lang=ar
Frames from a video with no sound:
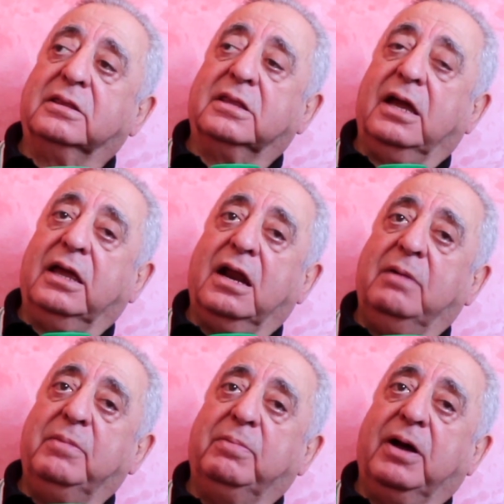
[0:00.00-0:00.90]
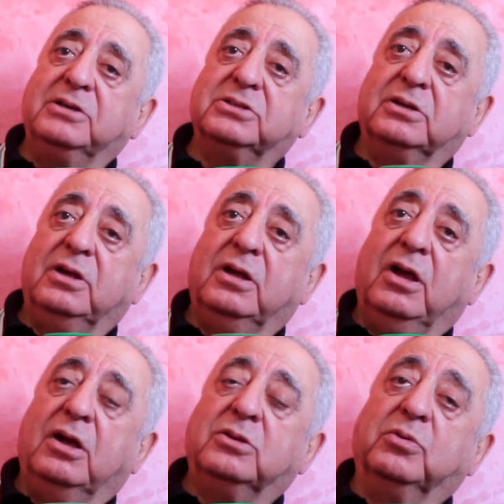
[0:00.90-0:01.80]
الطائره ما بغاش
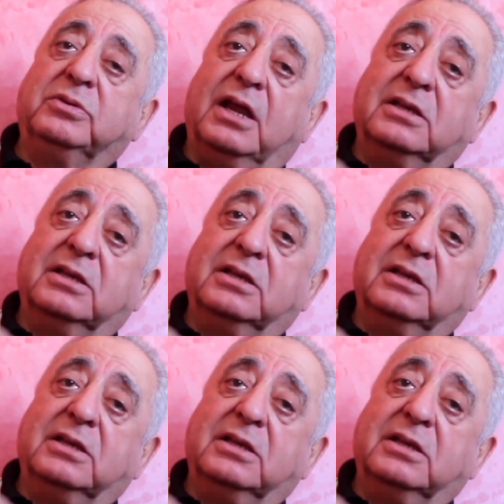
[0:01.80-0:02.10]
طارت